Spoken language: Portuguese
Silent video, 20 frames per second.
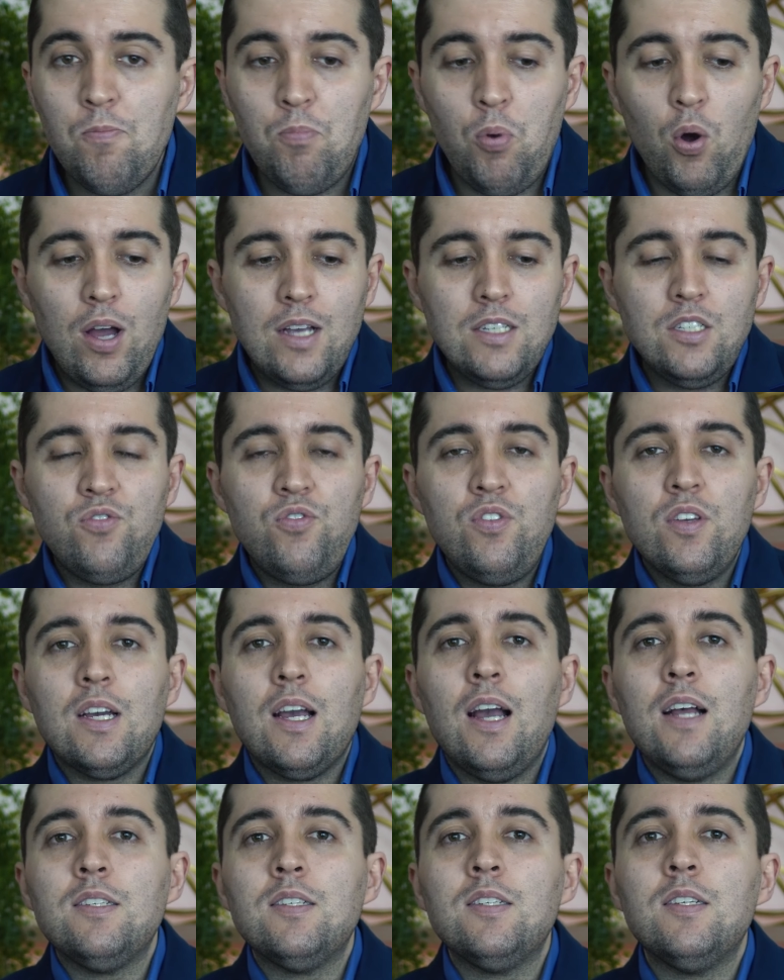Pode
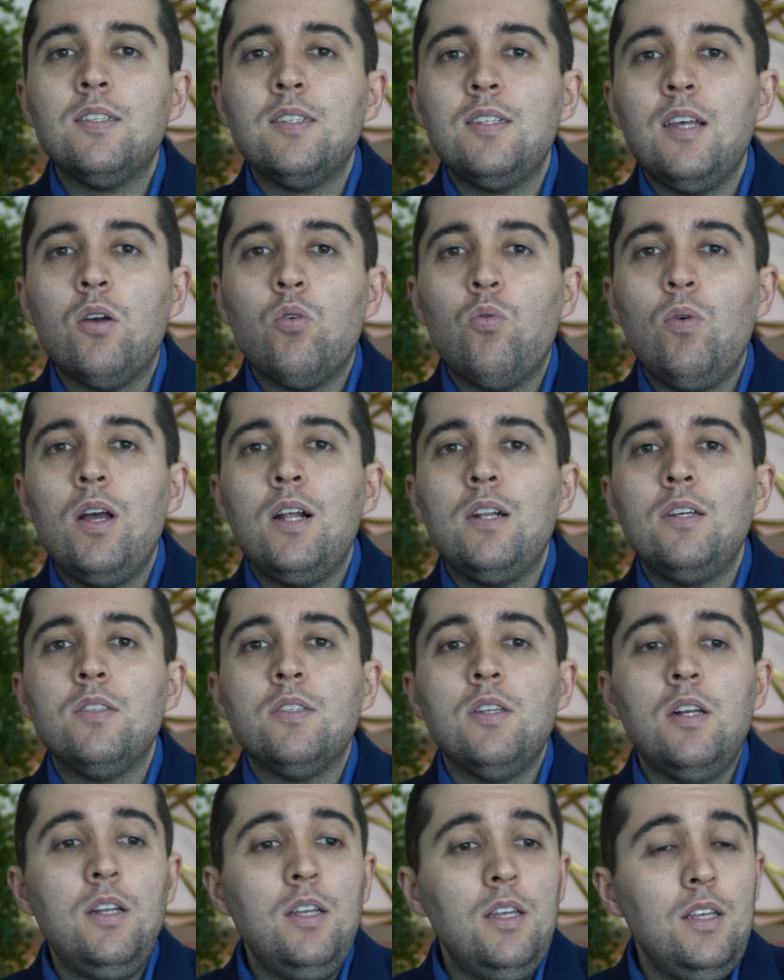ficar essas
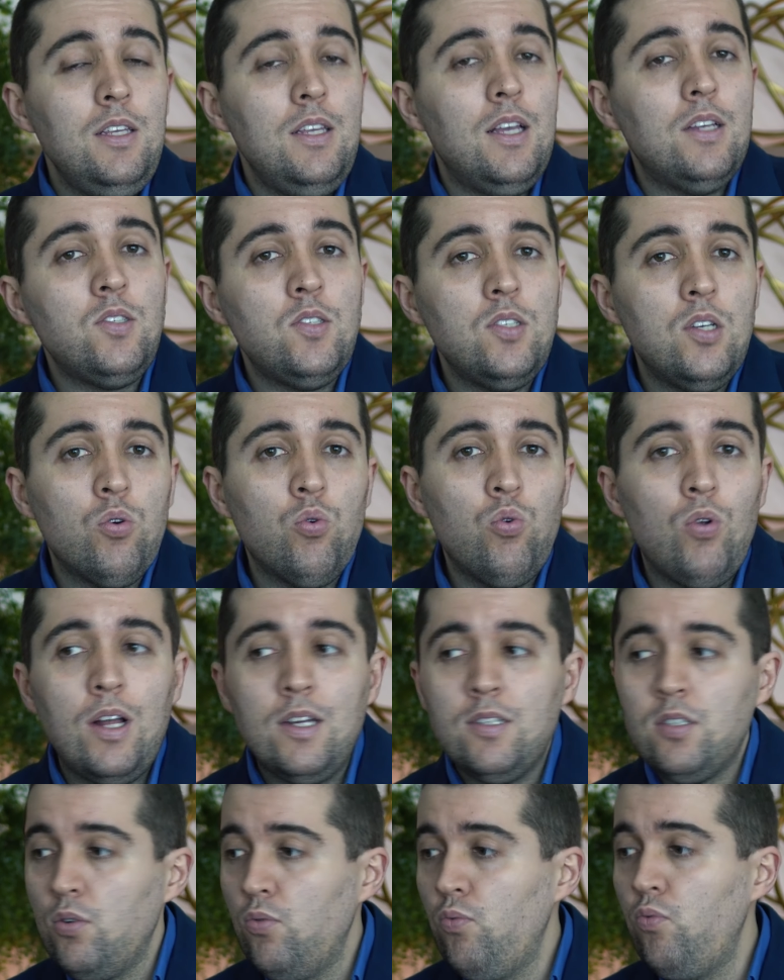sequelas ali e a
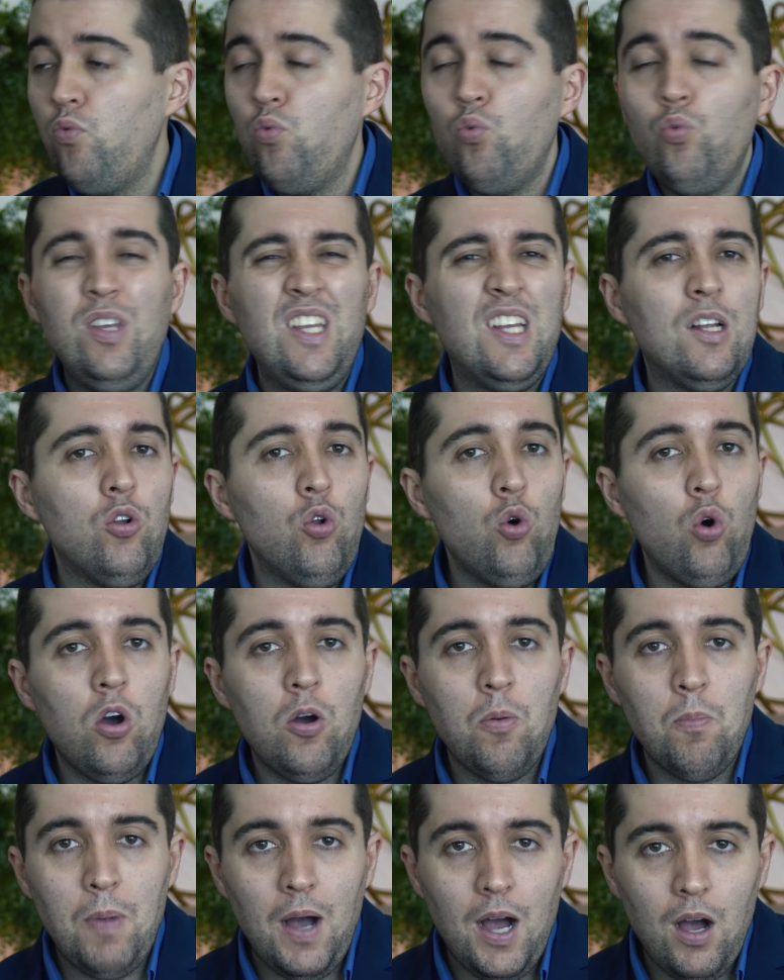circulação fluir
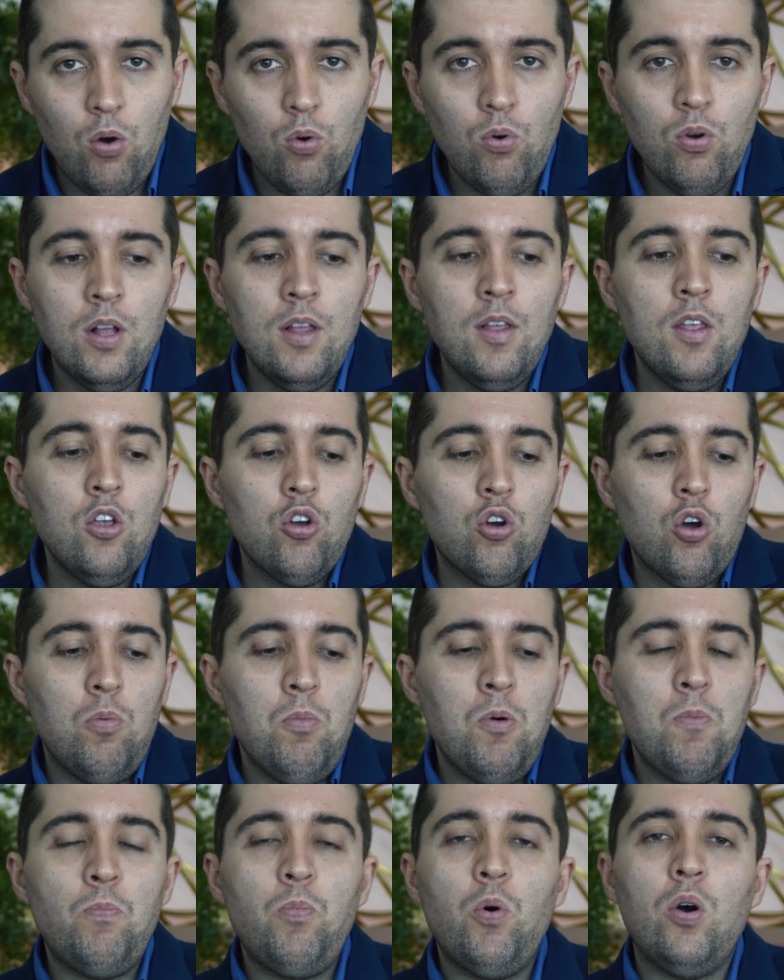normal,
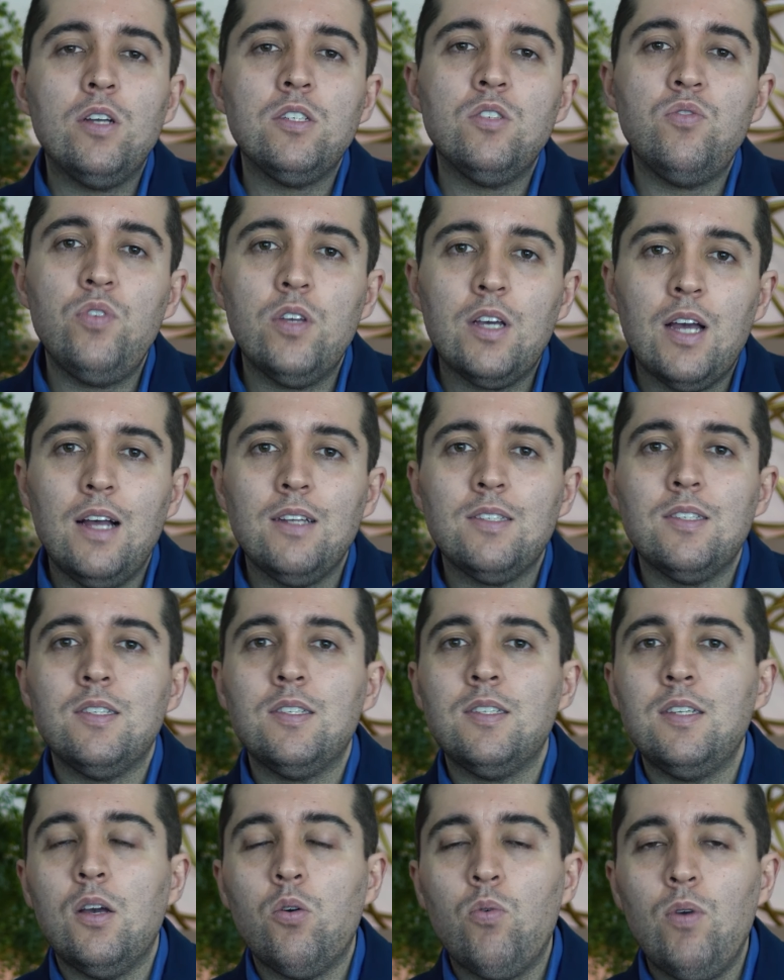como pode ficar essas
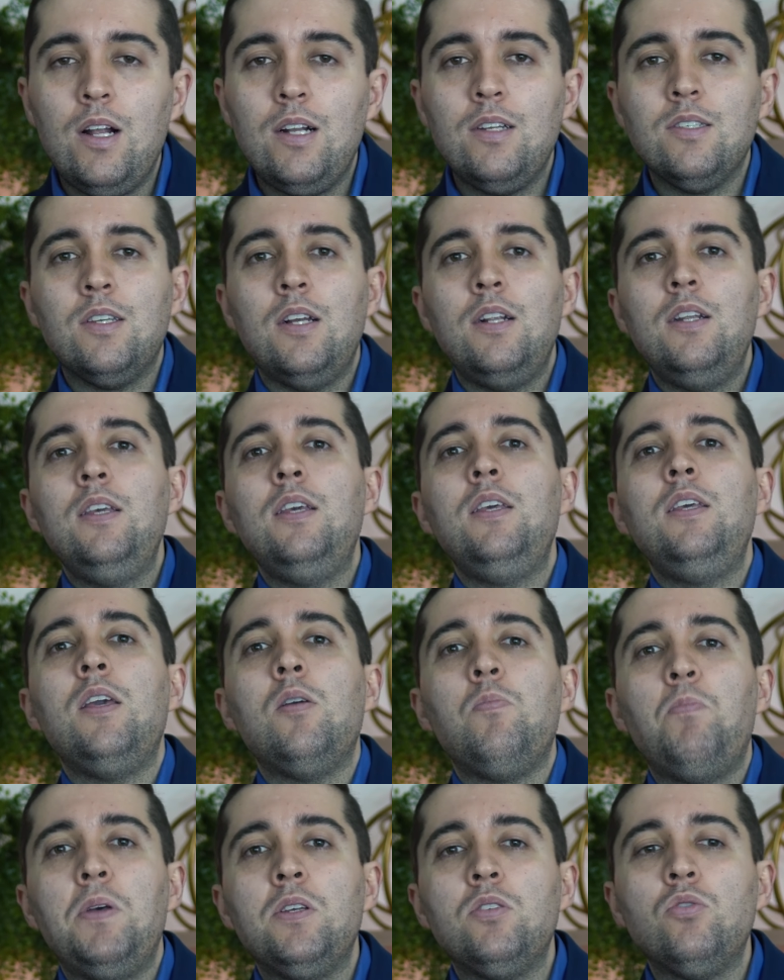sequelas ali e
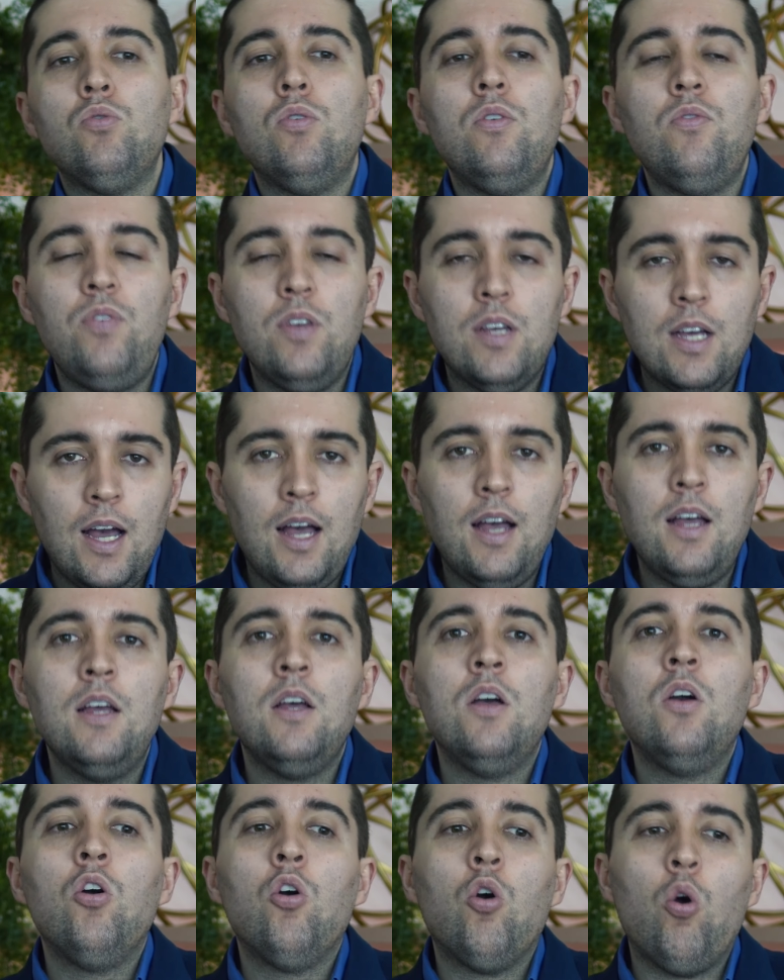a pessoa
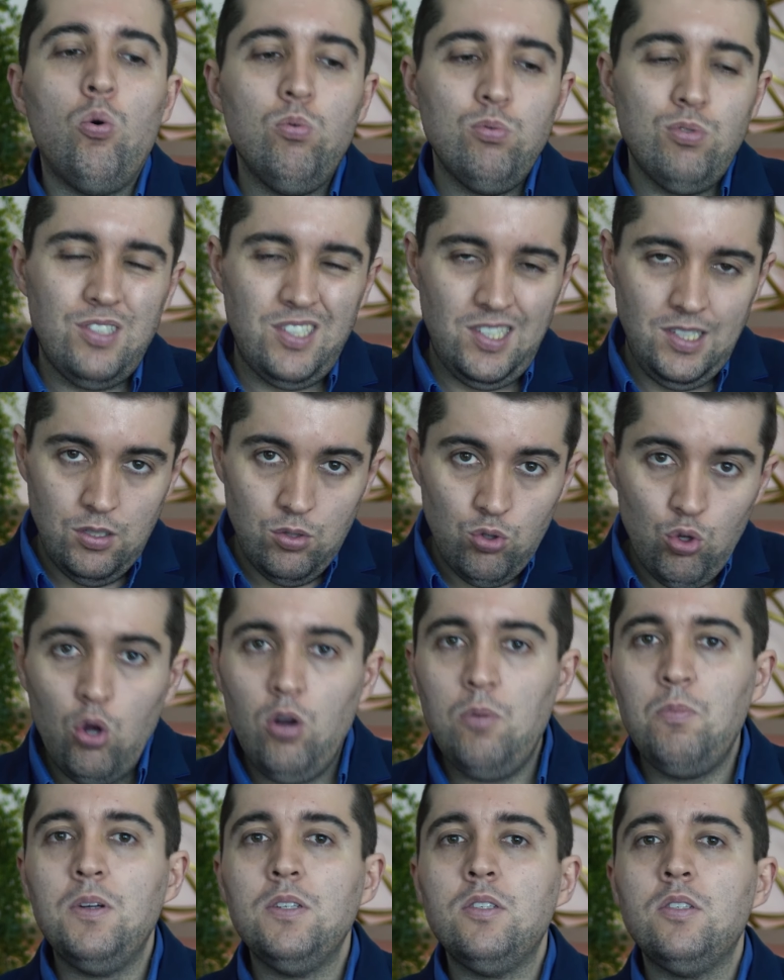ficar com
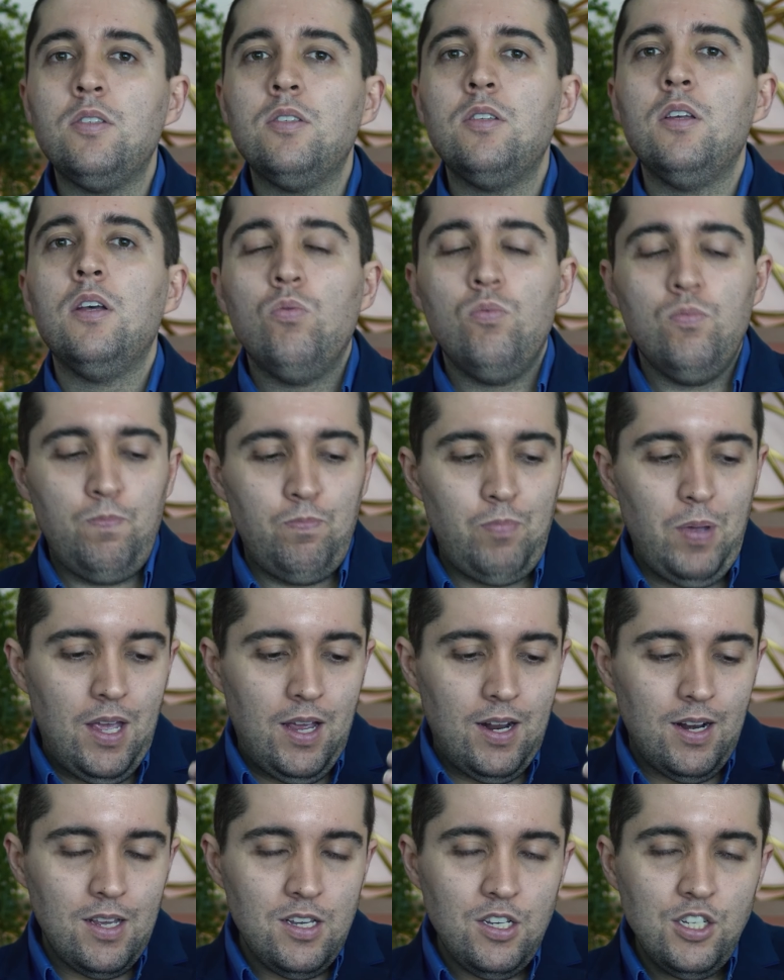sintomas, com
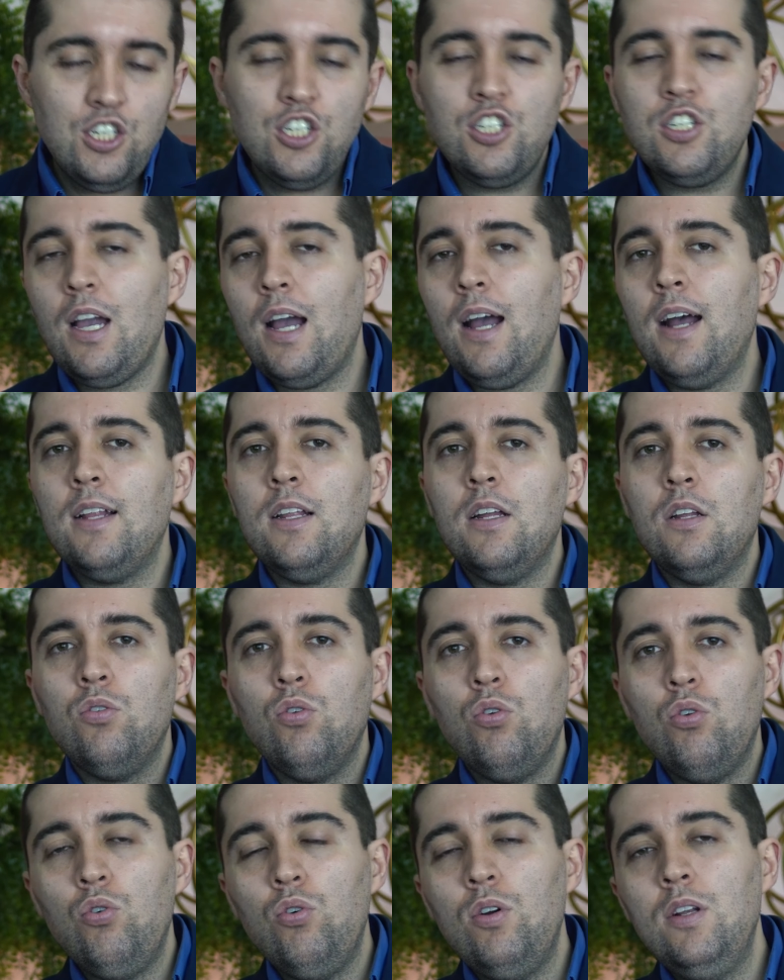perna inchada,
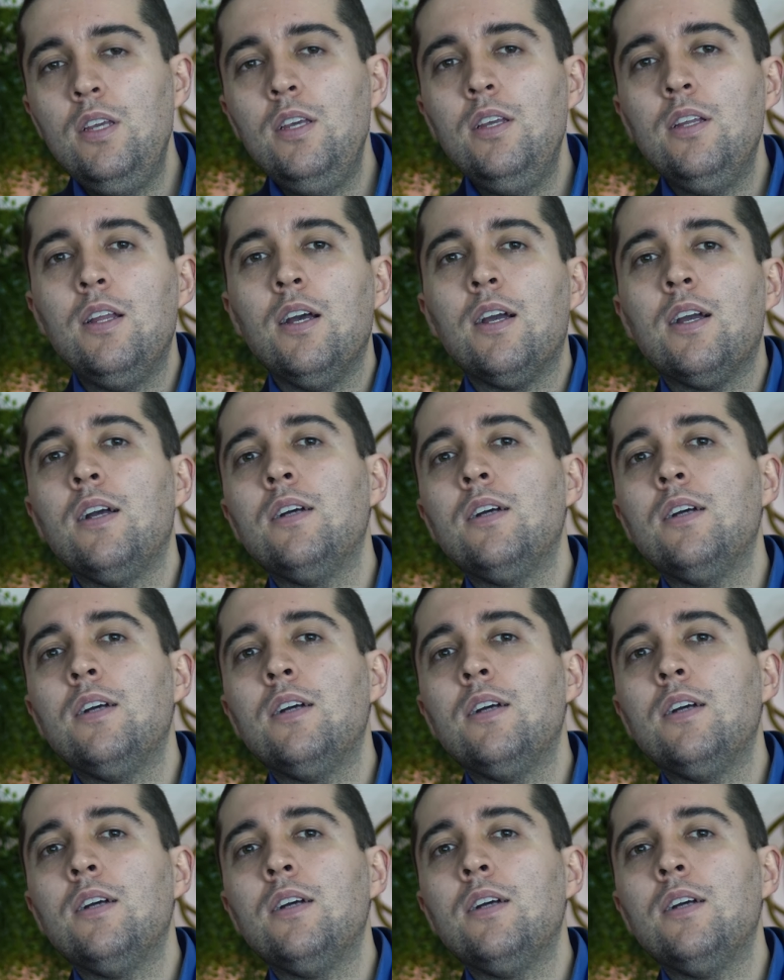dolorida,